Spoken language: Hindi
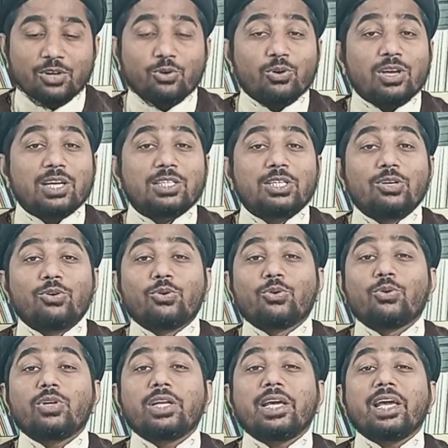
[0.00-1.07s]
क्योंकि जिन
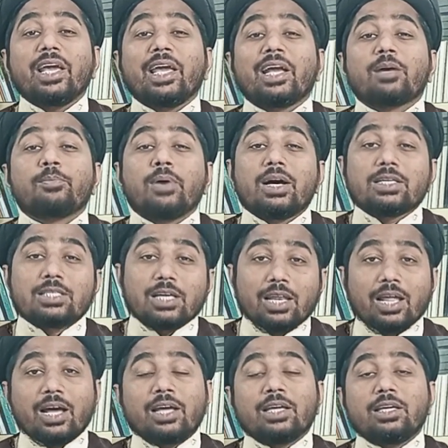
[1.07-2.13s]
लोगों ने एक
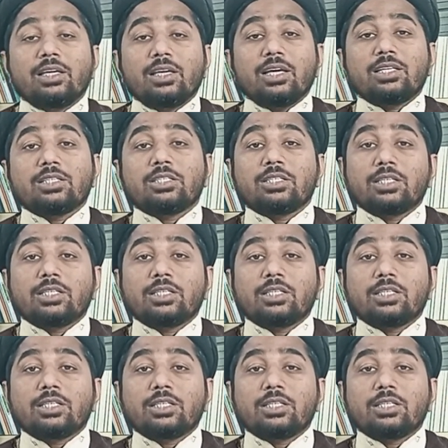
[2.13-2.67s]
बासलाहियत